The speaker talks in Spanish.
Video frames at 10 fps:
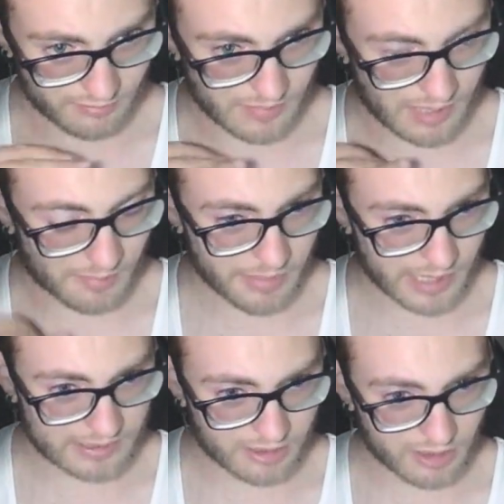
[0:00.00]

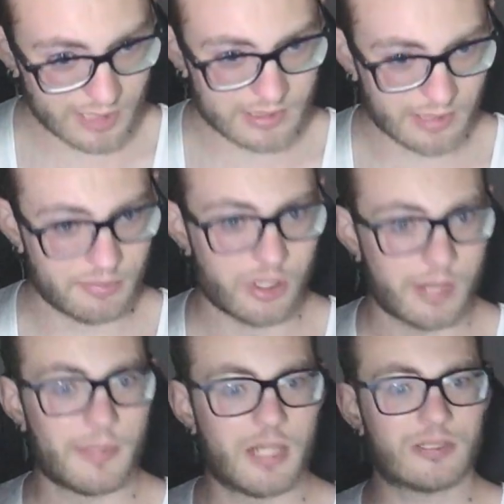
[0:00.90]
impresionante porque en
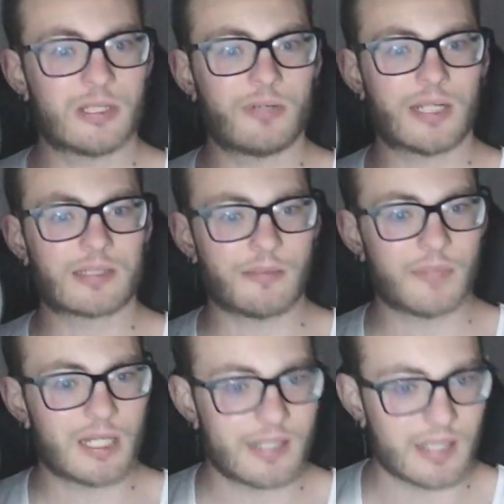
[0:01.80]
menos de una
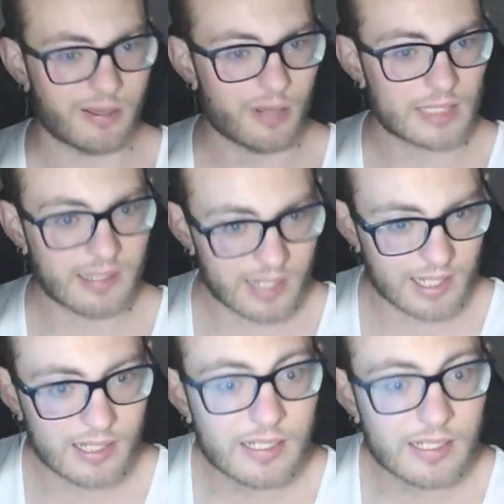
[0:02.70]
semana llegó a tener